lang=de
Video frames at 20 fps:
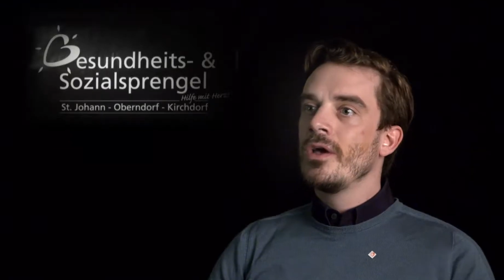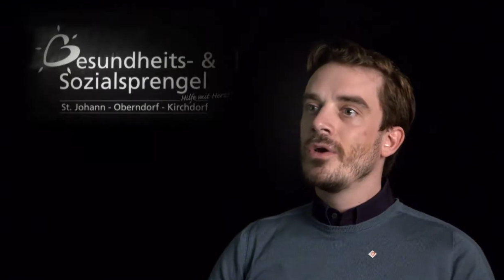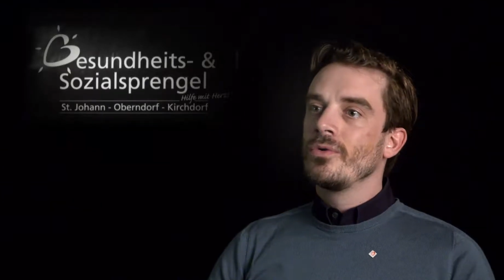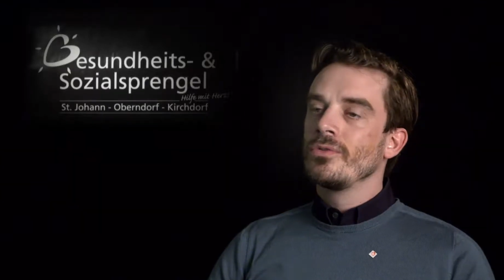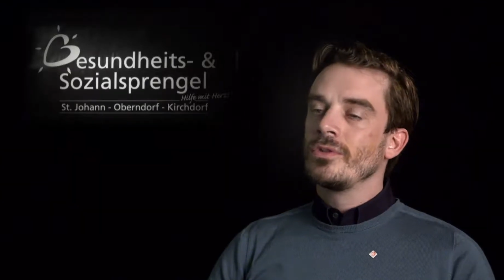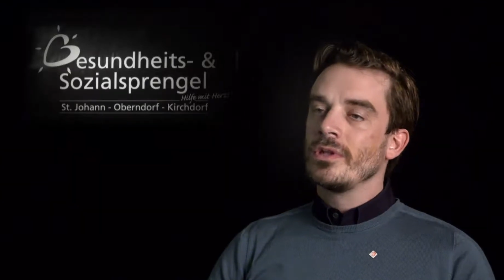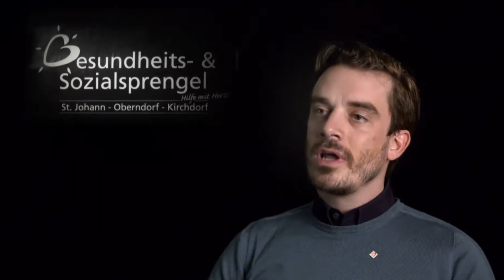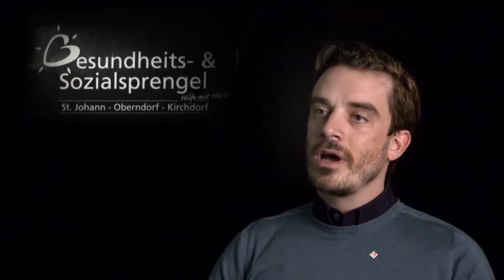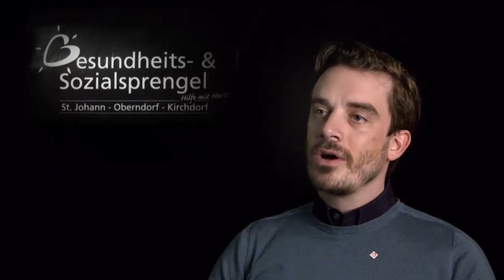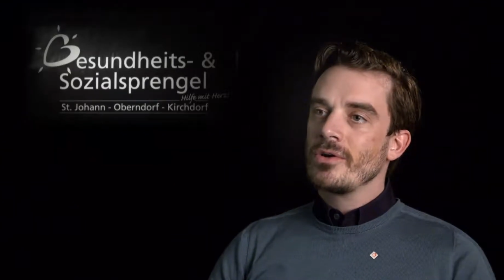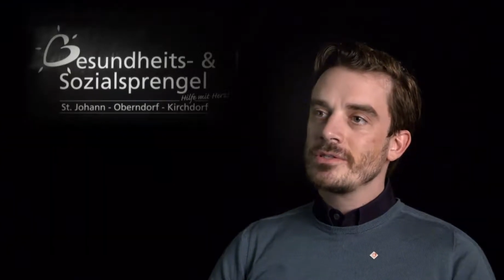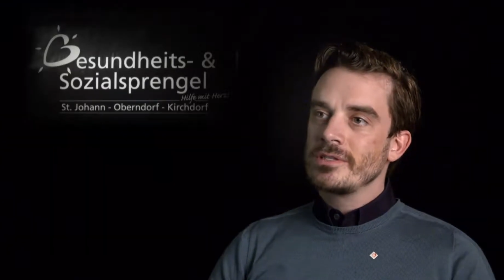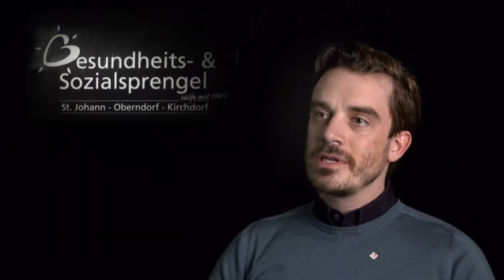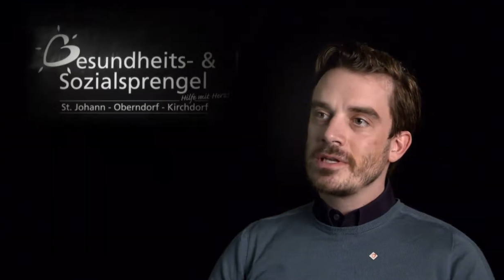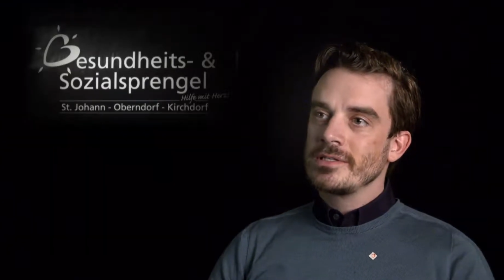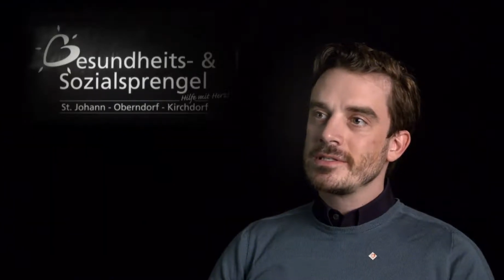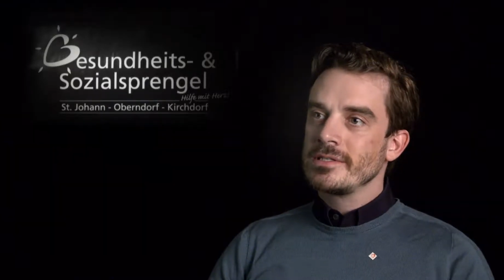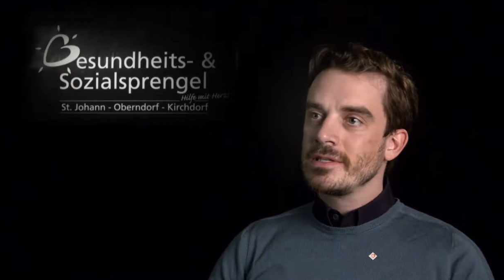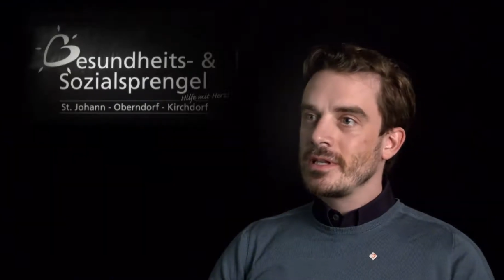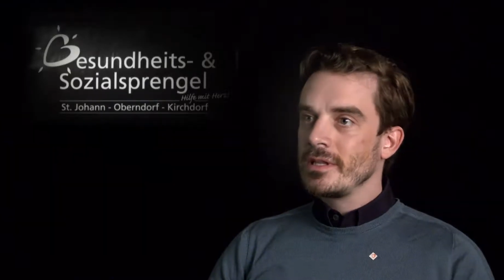und den
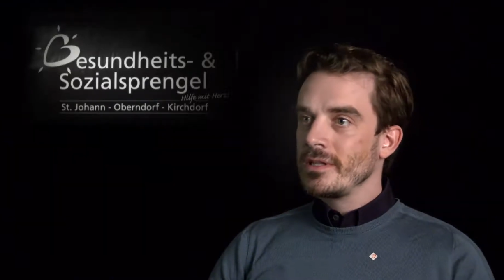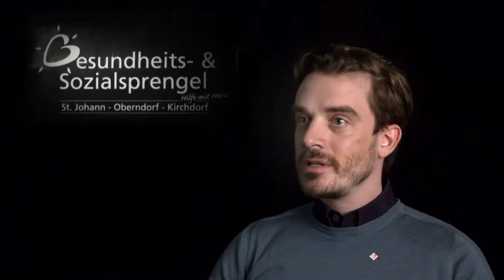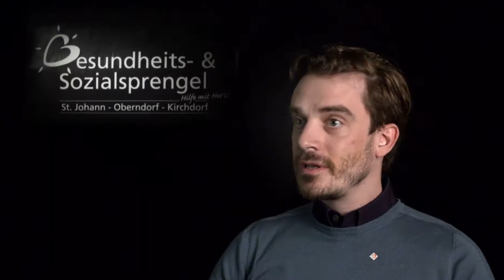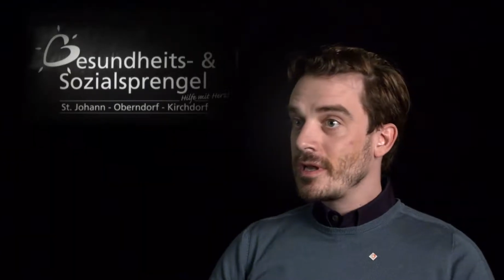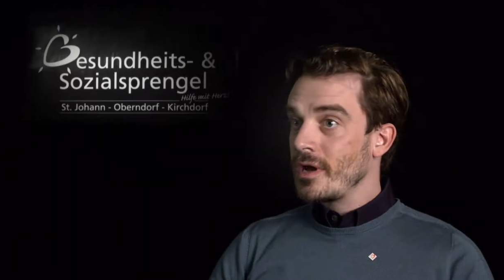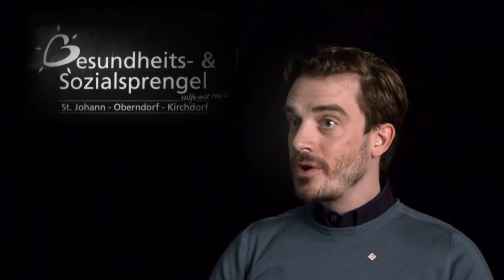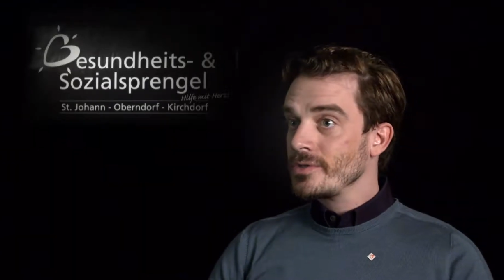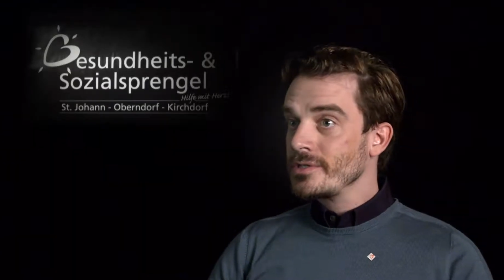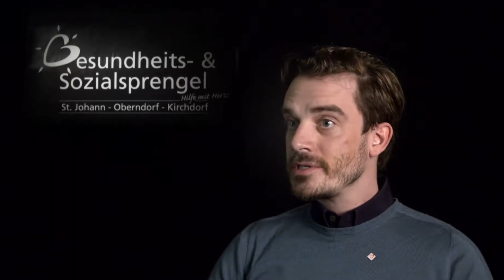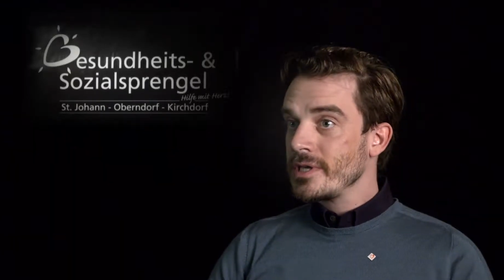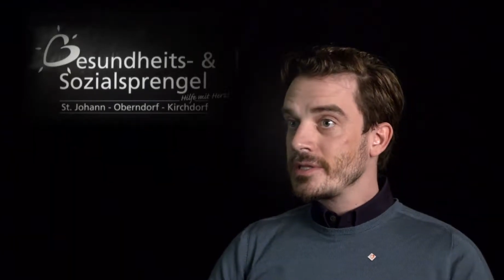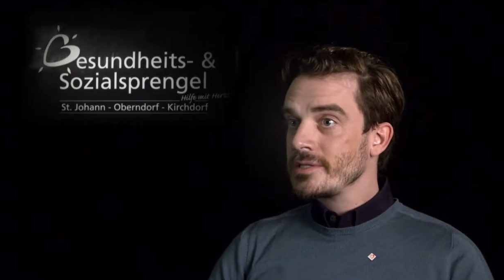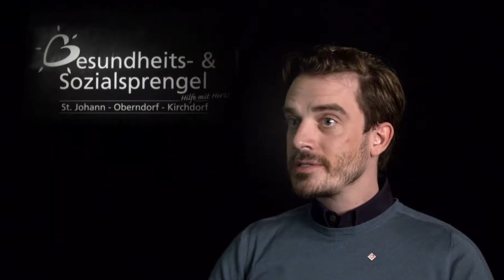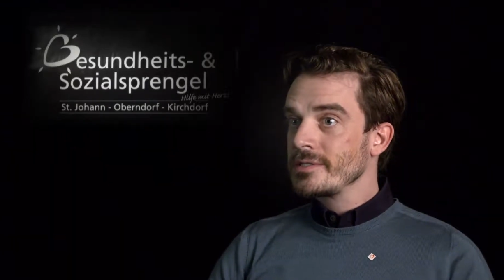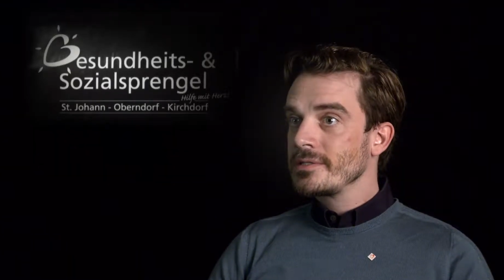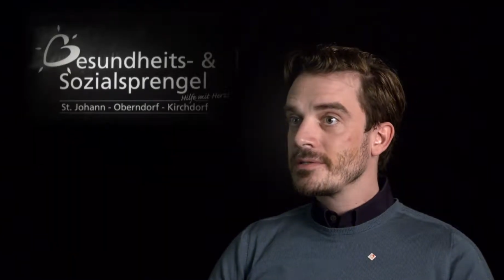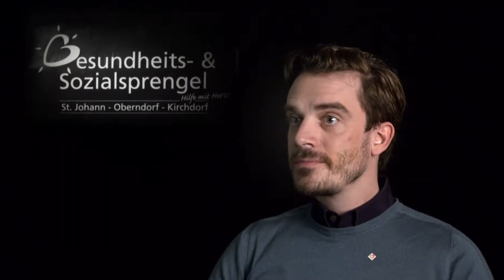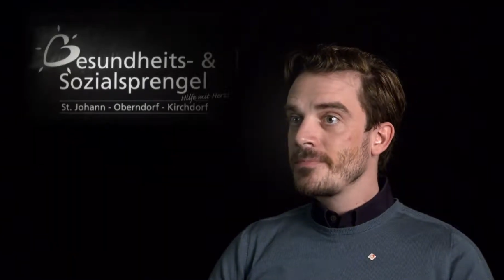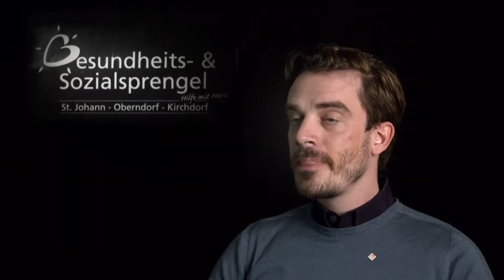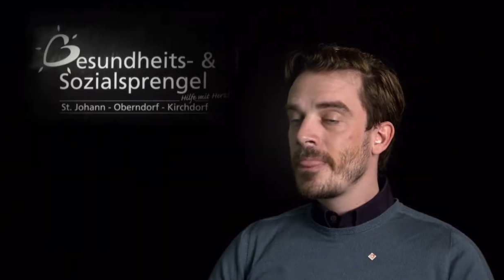Hausärztinnen den
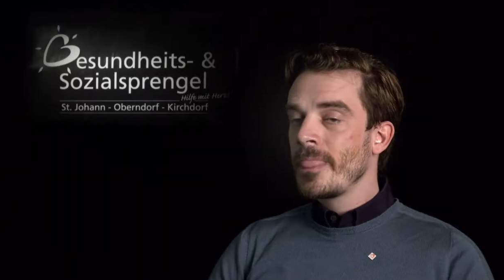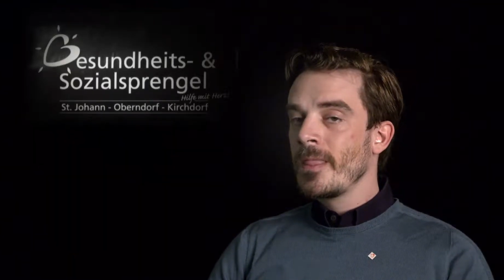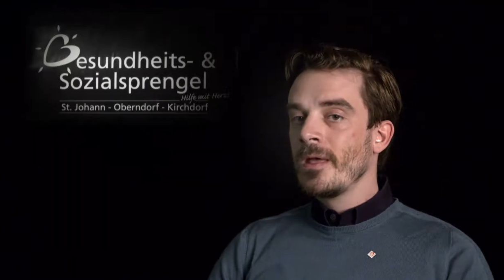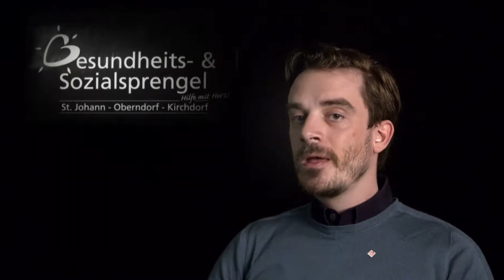Hausärzten,